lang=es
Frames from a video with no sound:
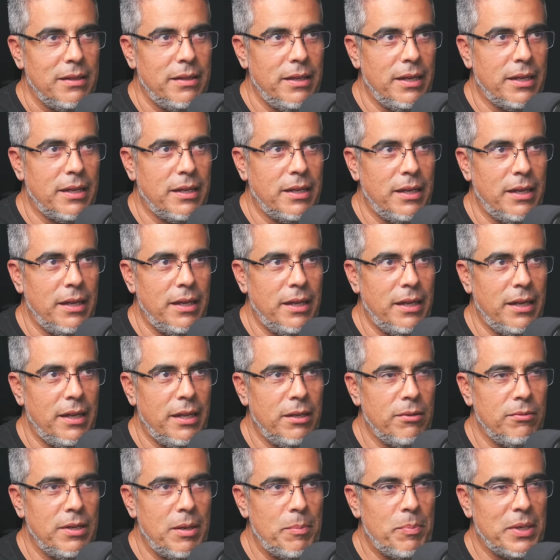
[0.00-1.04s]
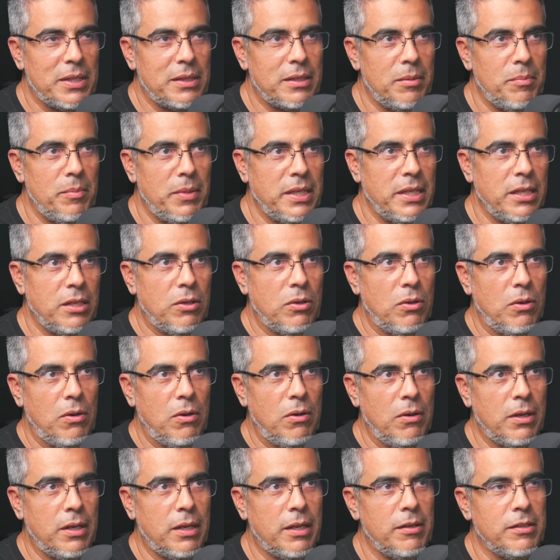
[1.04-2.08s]
de que en una parte de
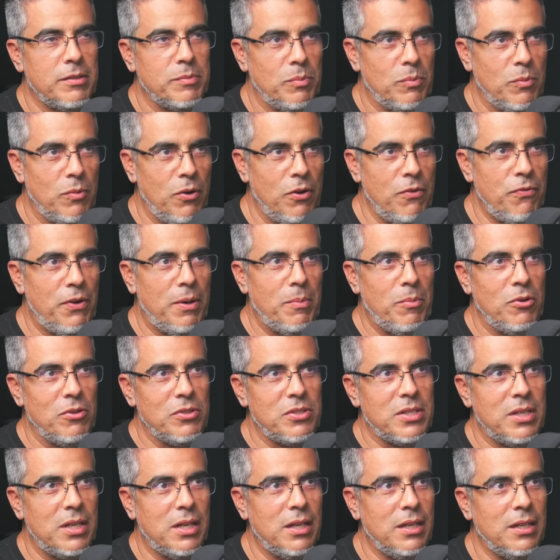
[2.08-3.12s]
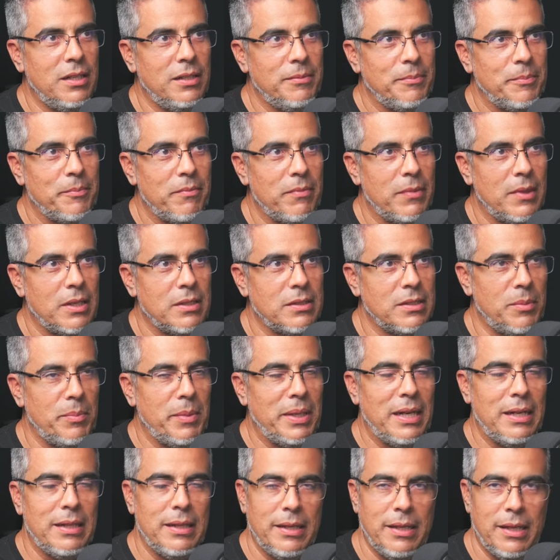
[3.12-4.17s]
México que es muy famosa,
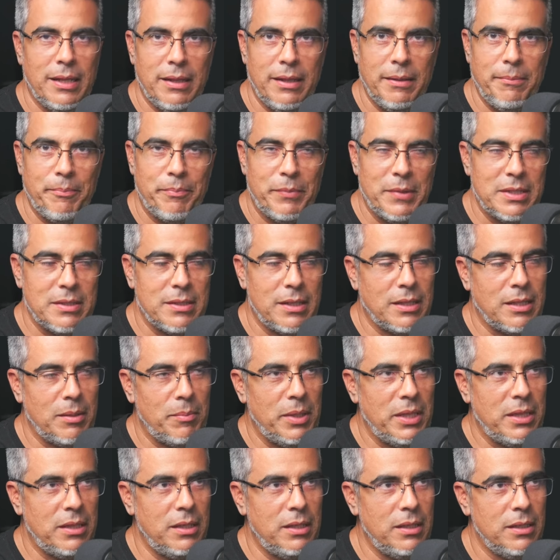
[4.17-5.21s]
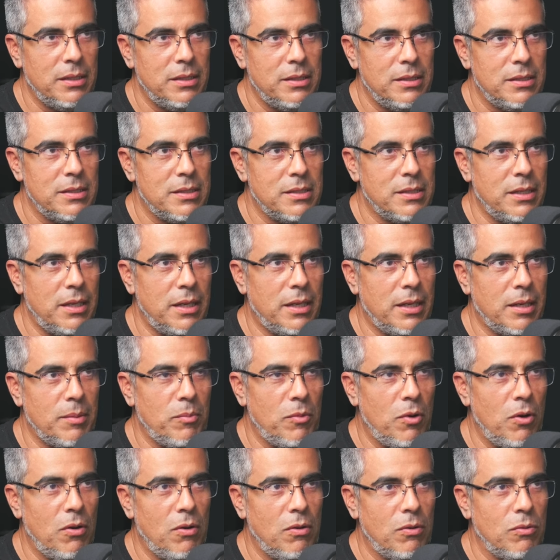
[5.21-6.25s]
San Miguel de Allende, exactamente, se
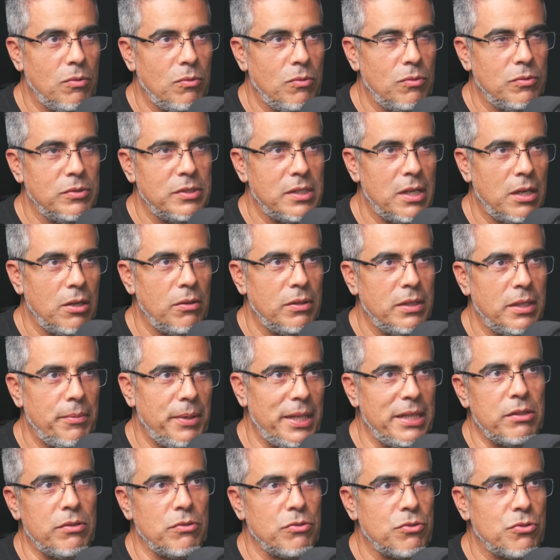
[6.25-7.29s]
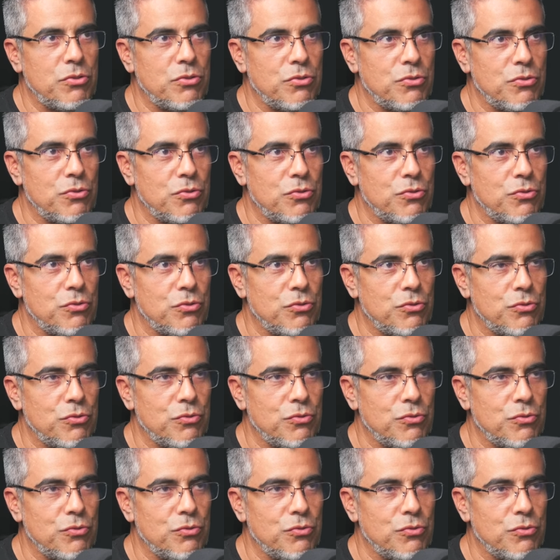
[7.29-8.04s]
quemó un salón de eventos.